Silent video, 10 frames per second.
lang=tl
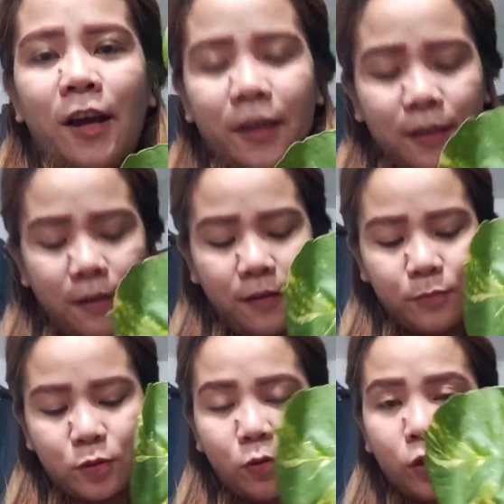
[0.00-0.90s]
Ayan
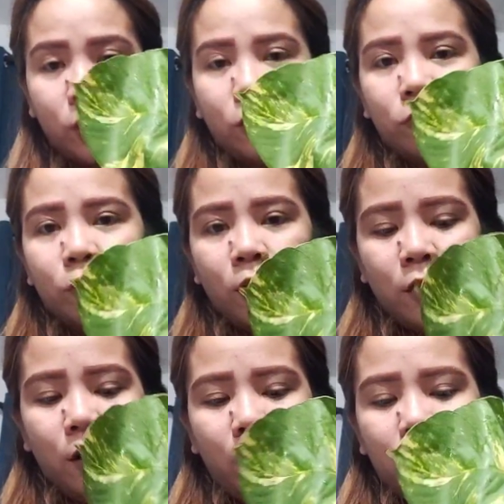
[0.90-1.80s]
lalabs, Okay. Oh, kita Ang
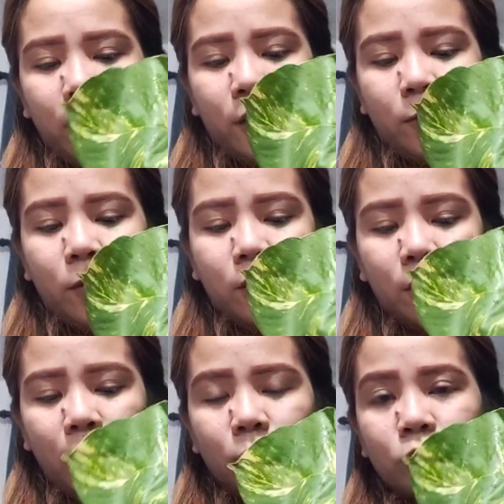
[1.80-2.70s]
lalaki-laki ng mga
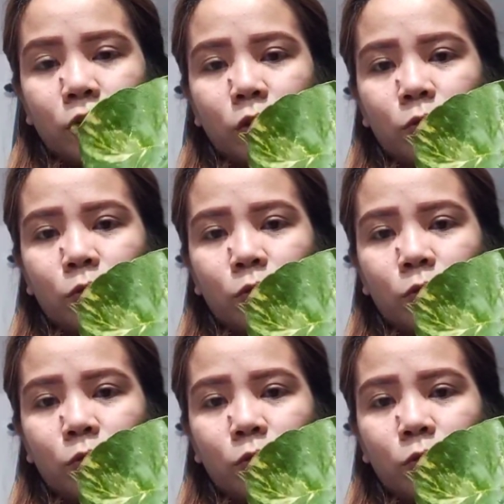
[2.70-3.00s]
dahon niya.